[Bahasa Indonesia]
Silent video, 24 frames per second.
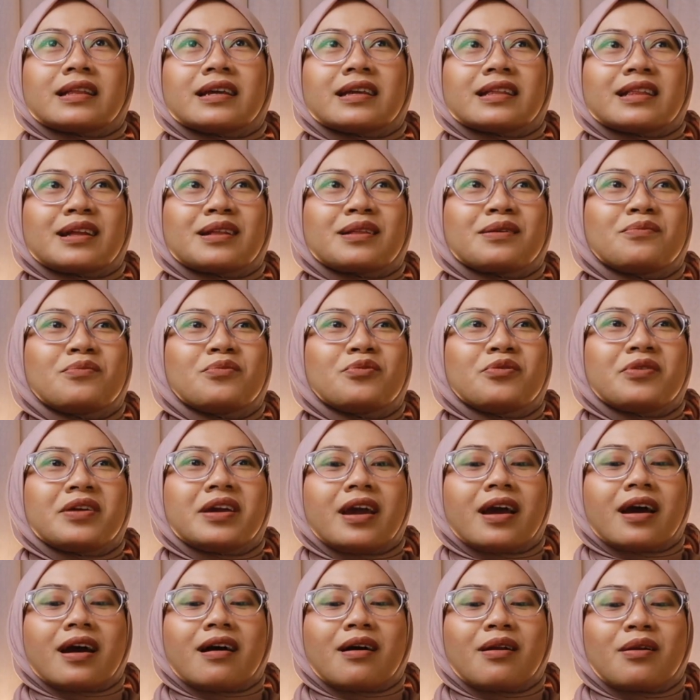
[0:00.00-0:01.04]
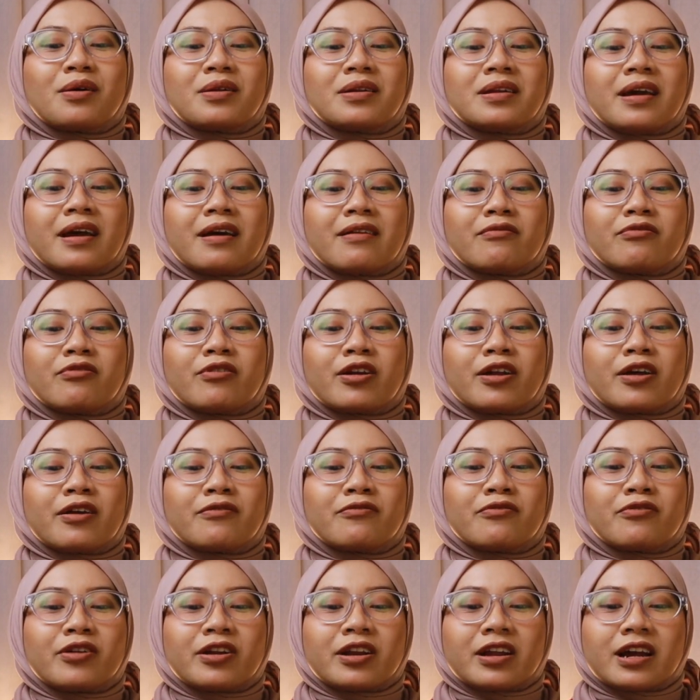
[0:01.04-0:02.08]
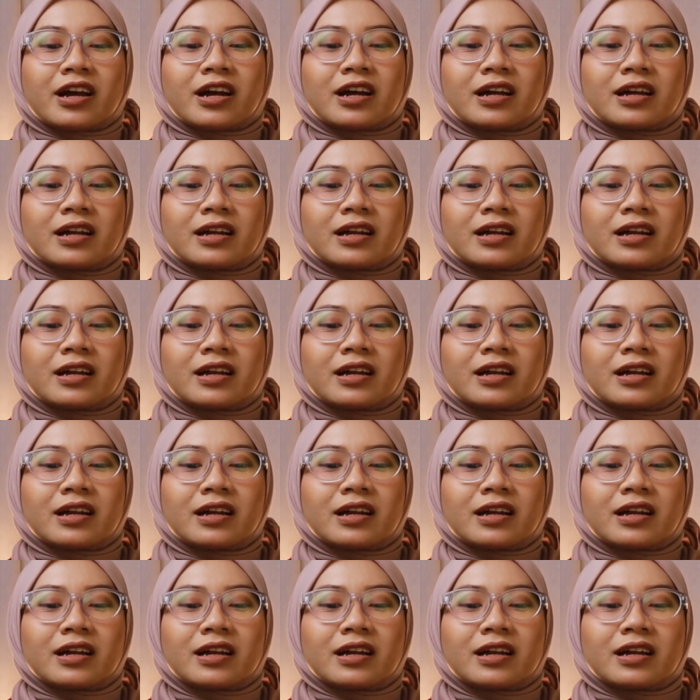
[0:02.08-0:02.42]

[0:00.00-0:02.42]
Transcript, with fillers: kita temui ya kalau di handphone-handphone yang